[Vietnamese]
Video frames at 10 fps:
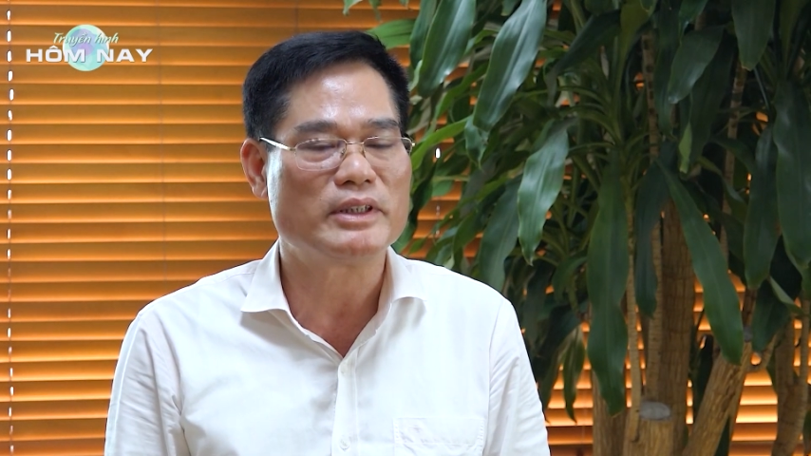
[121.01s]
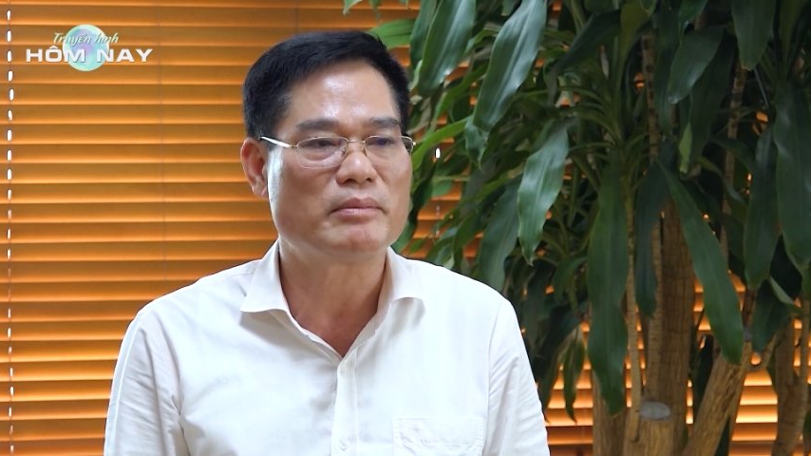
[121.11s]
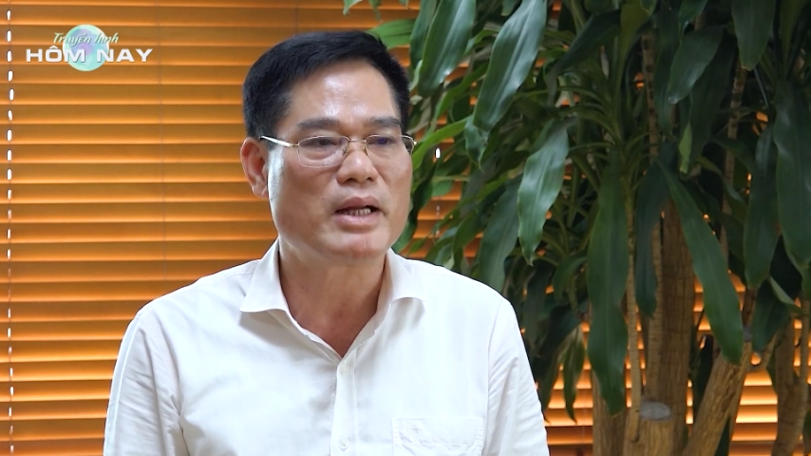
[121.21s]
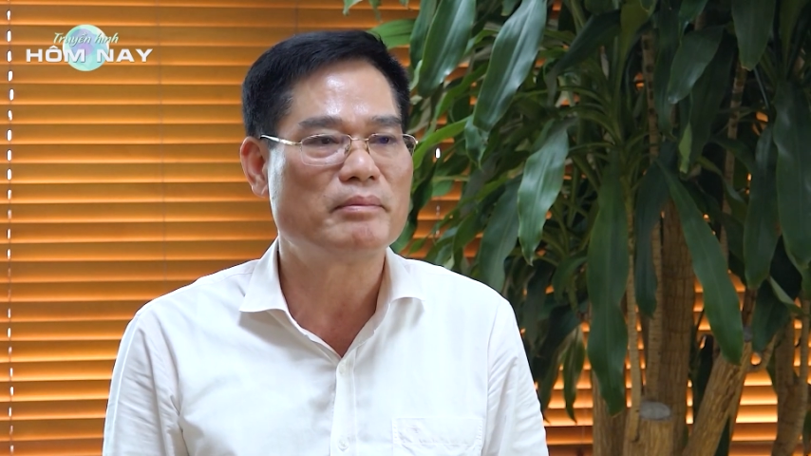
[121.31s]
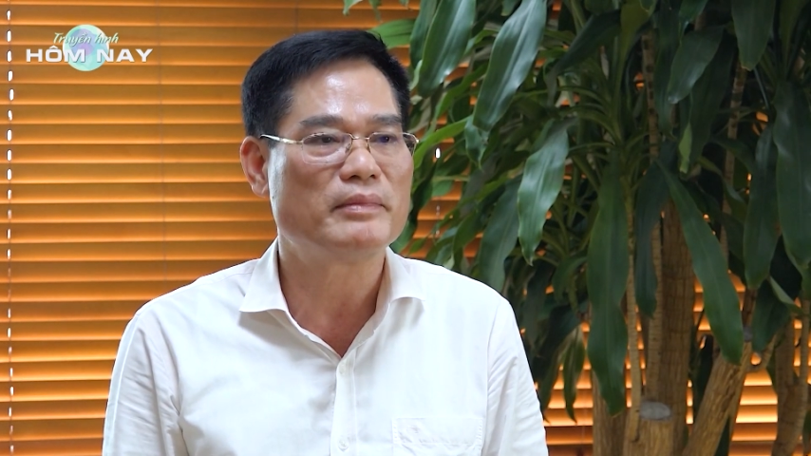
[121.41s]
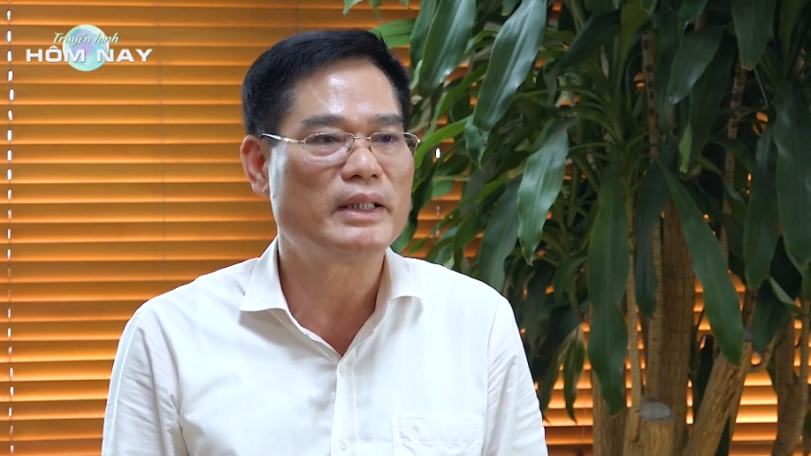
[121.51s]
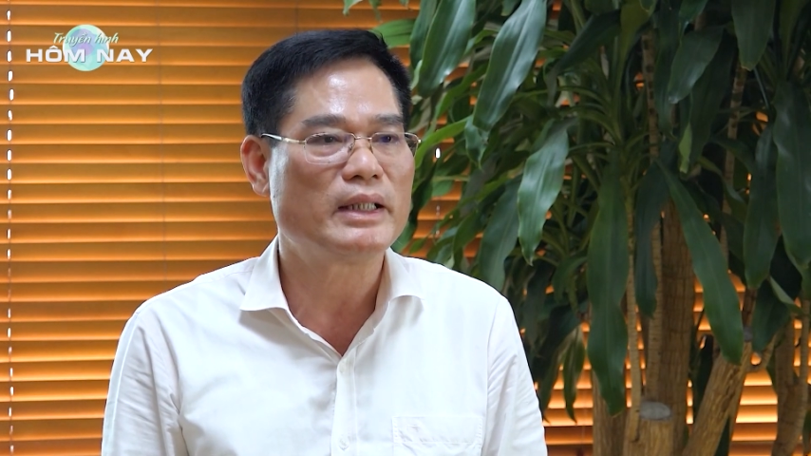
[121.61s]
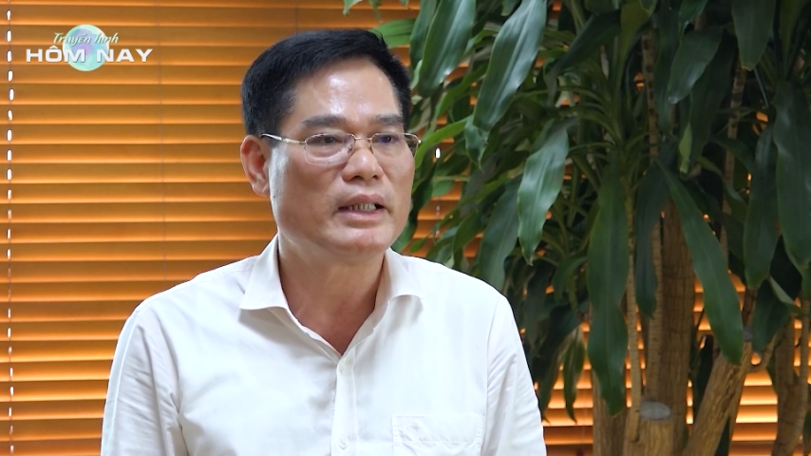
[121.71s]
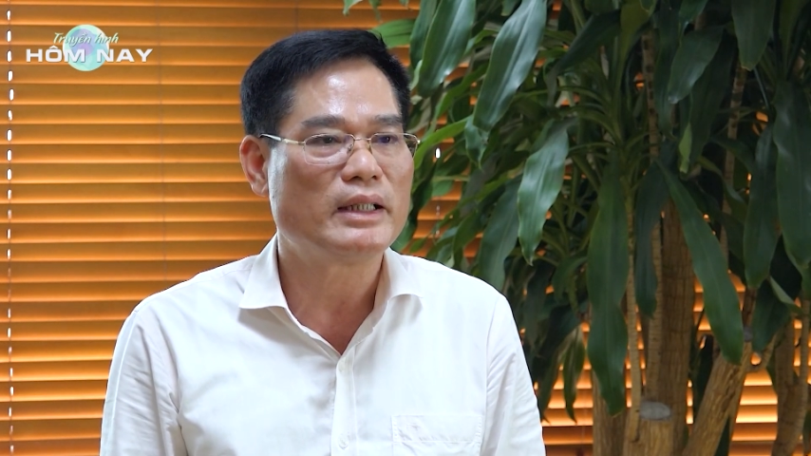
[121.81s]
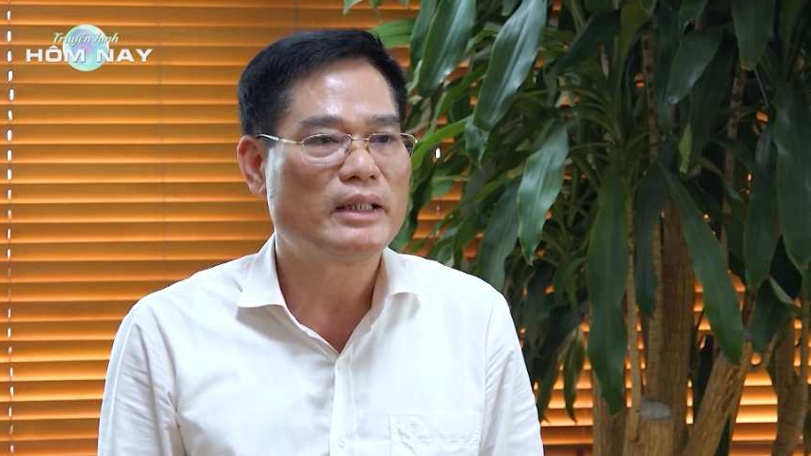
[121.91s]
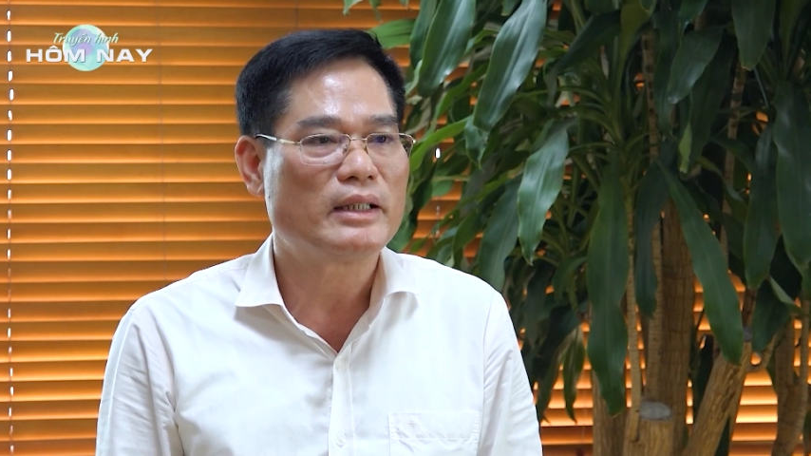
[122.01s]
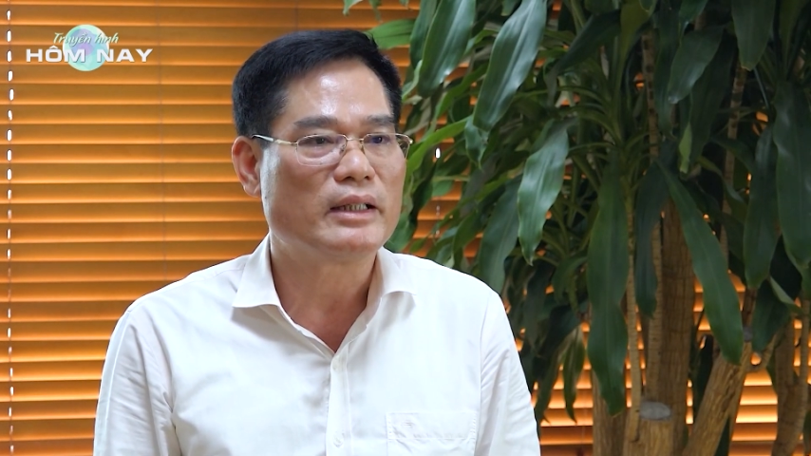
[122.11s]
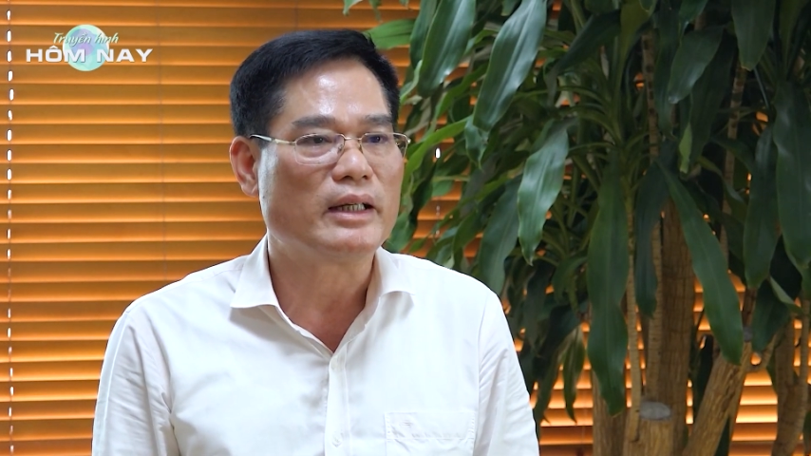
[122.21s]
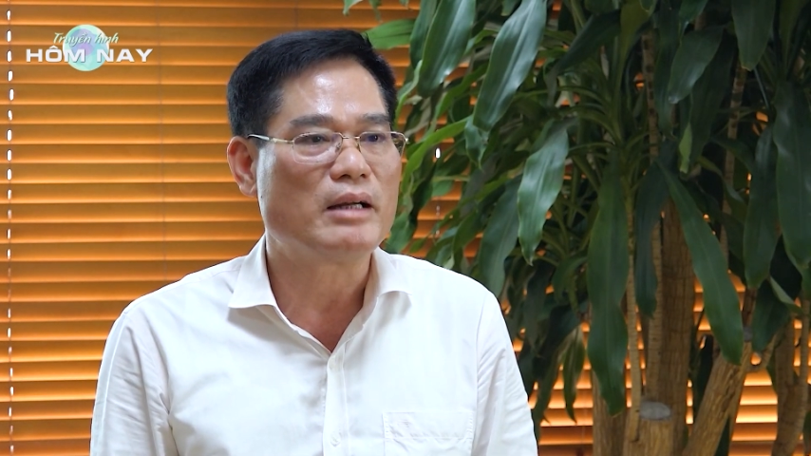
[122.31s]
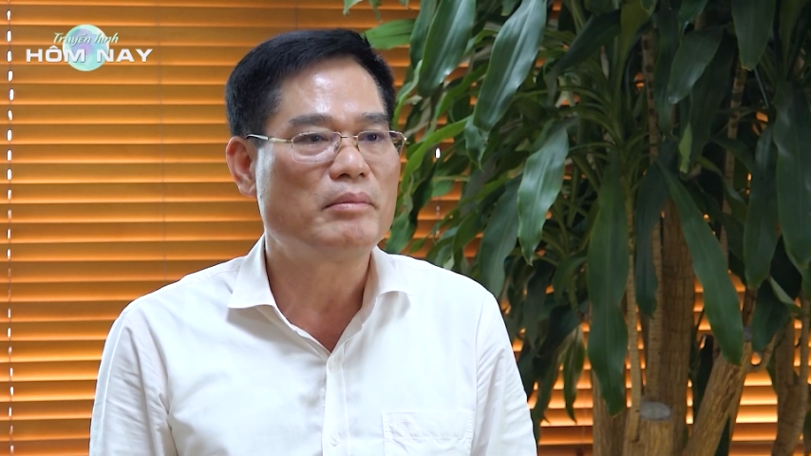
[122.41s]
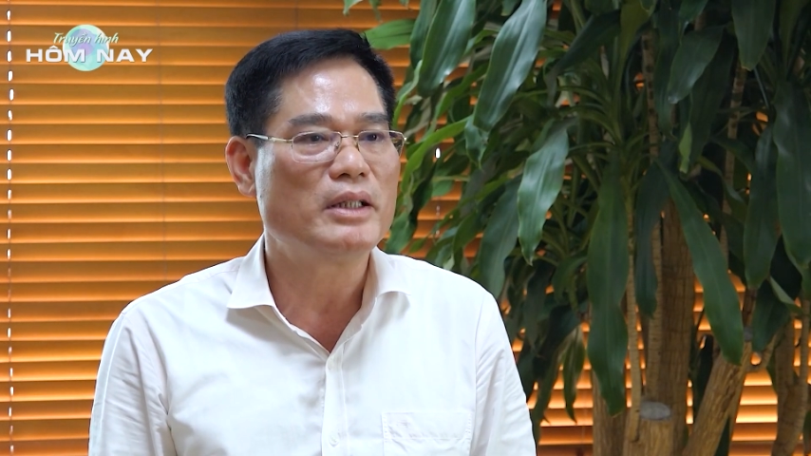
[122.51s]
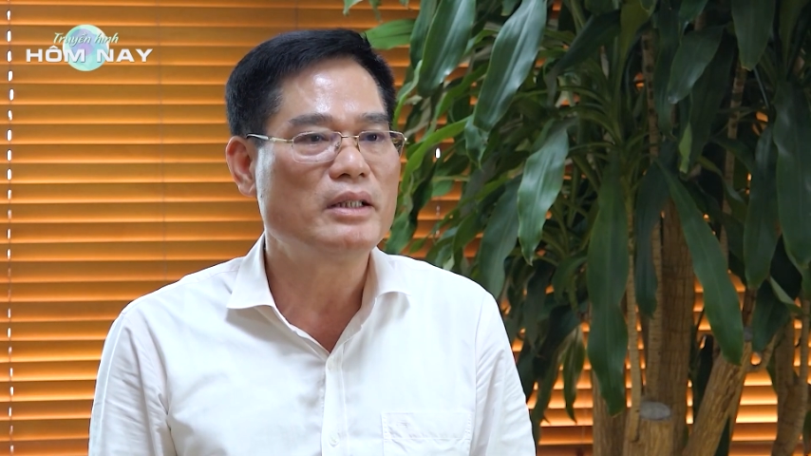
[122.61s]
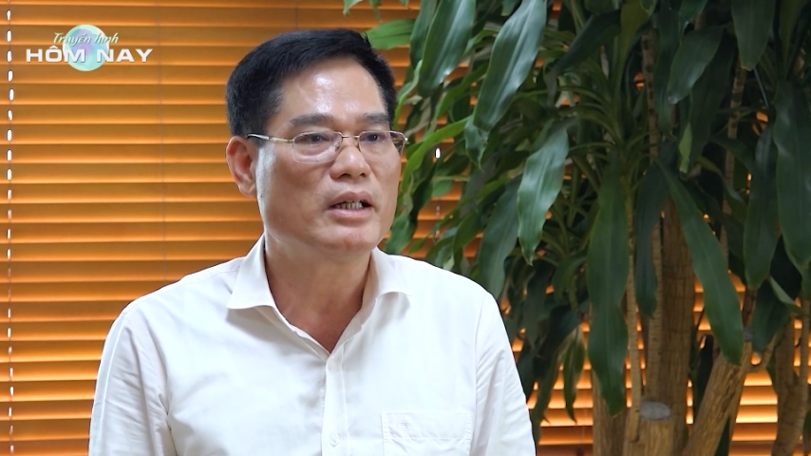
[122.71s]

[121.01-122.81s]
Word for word: 12% năm. Để đáp ứng